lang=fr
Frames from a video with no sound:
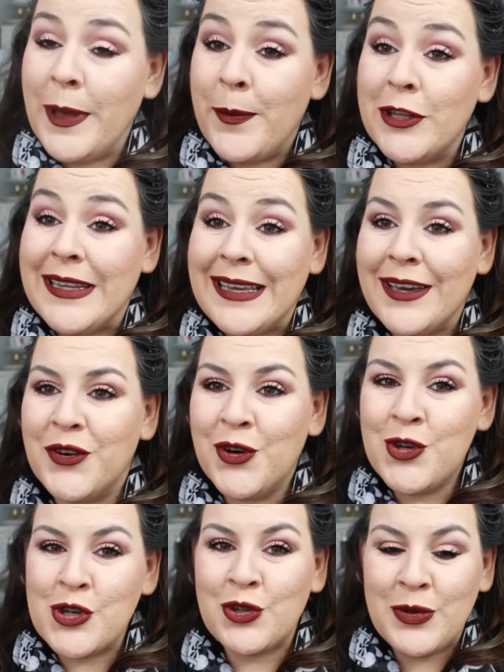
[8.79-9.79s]
mes beautés,
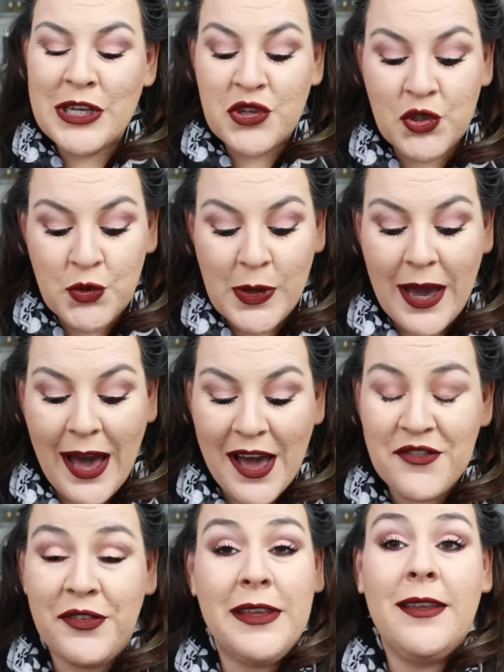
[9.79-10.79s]
aujourd'hui je suis
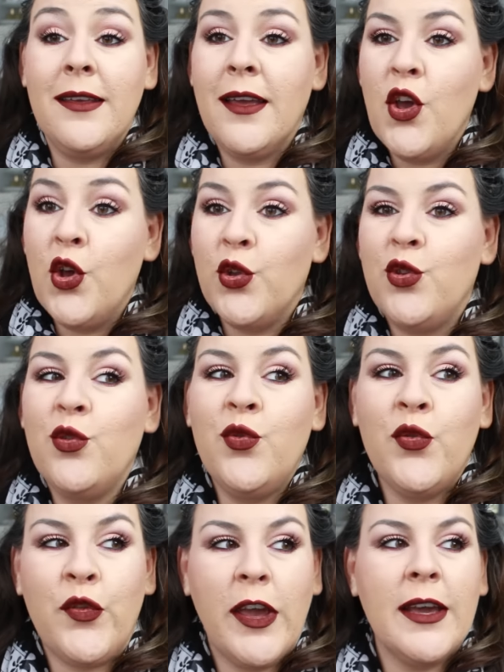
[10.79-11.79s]
ravie de
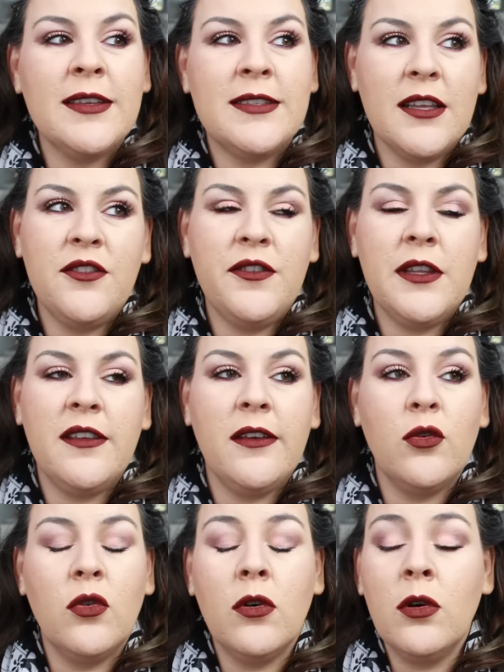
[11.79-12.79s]
vous faire cette
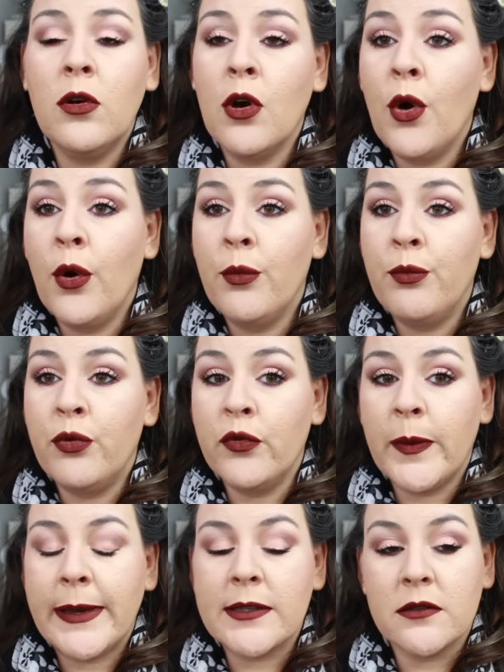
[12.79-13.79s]
vidéo pour
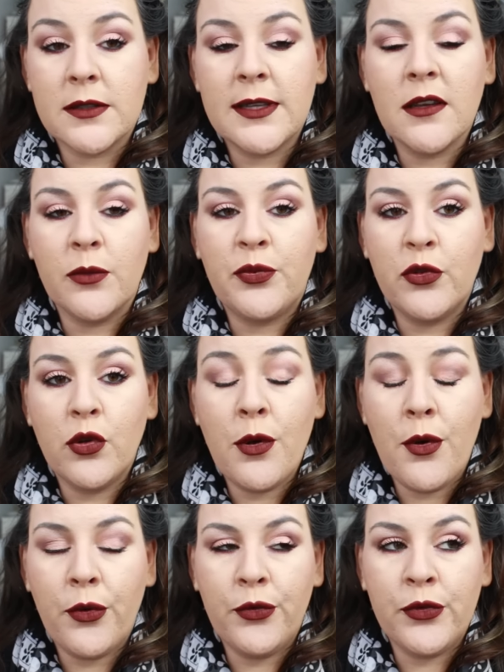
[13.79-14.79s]
vous présenter un peu
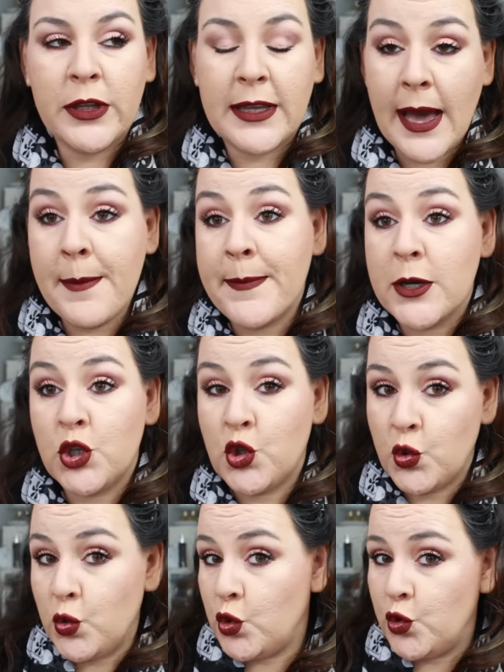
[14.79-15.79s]
une gamme
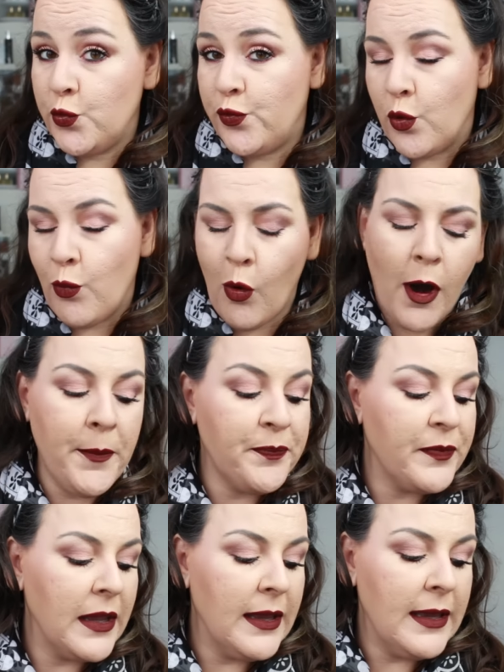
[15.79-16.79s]
chouchou pour moi
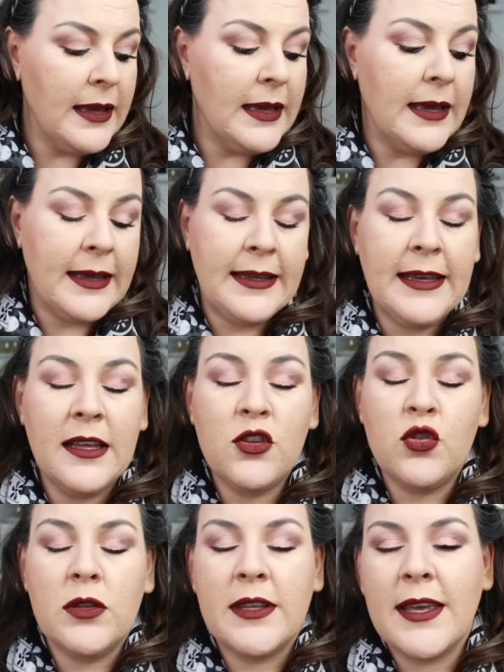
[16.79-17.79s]
qui
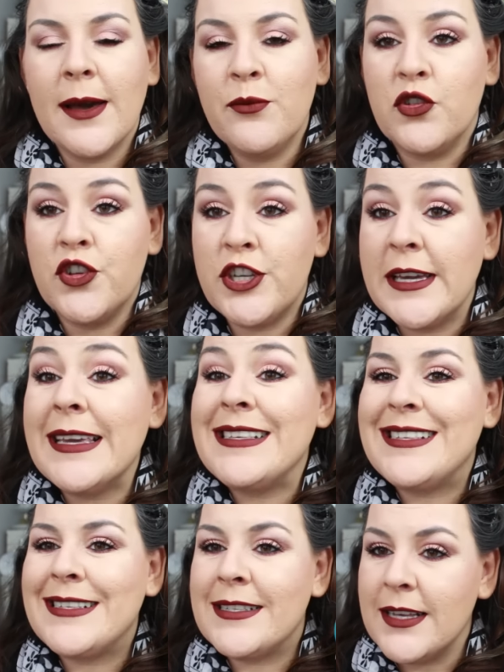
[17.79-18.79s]
est une gamme de chez
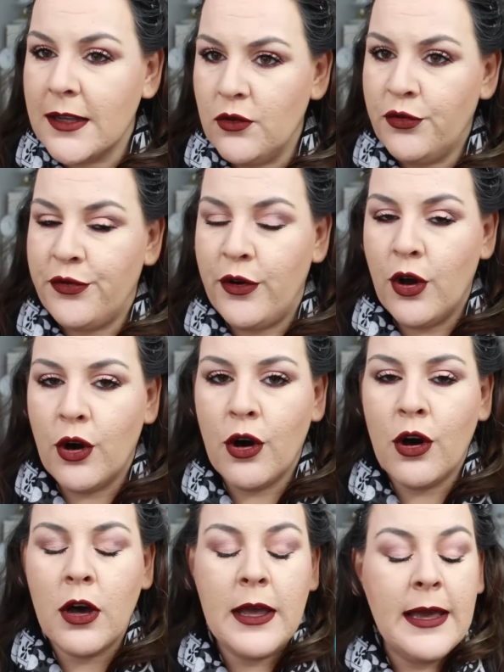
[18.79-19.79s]

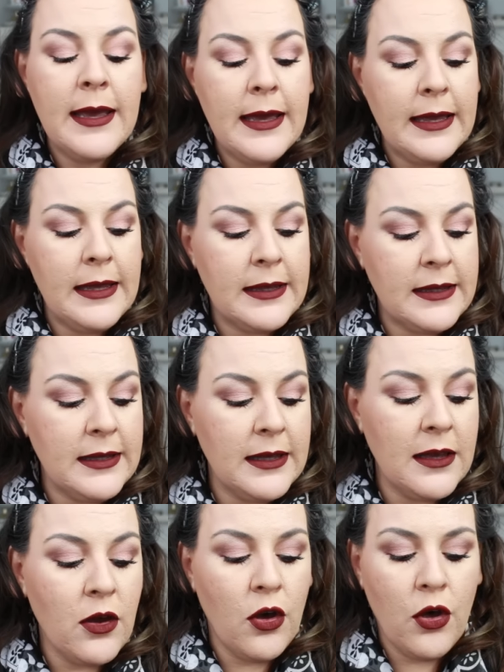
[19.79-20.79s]
Sanoflore et
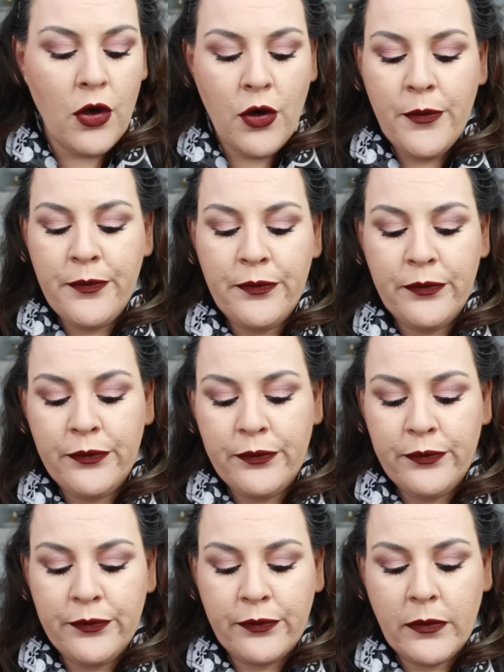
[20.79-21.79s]
qui est
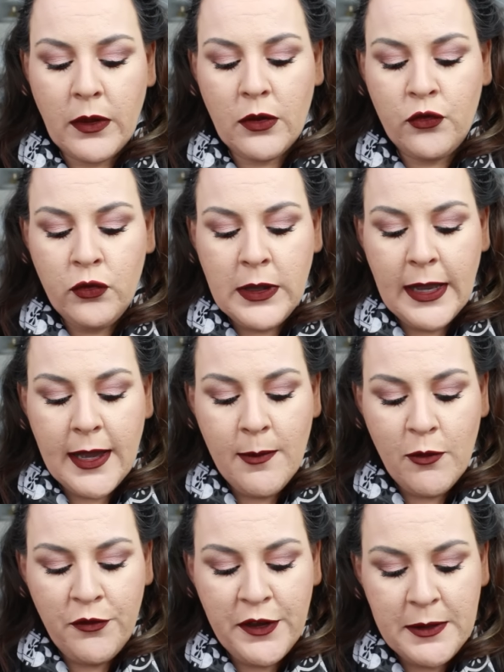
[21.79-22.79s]
euh, toute la
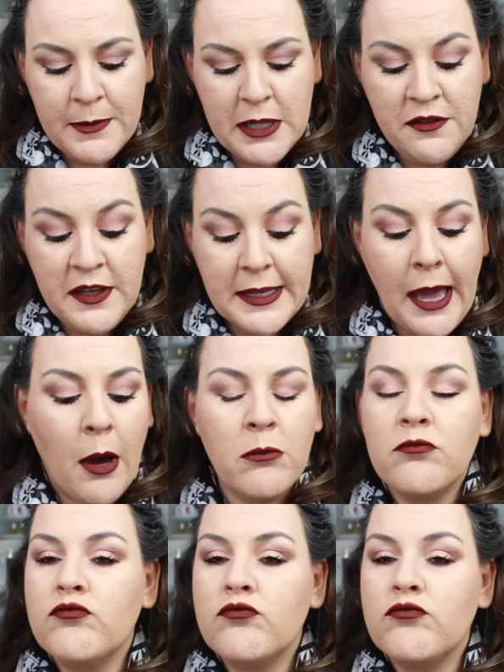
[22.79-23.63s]
gamme en fait Magnifica.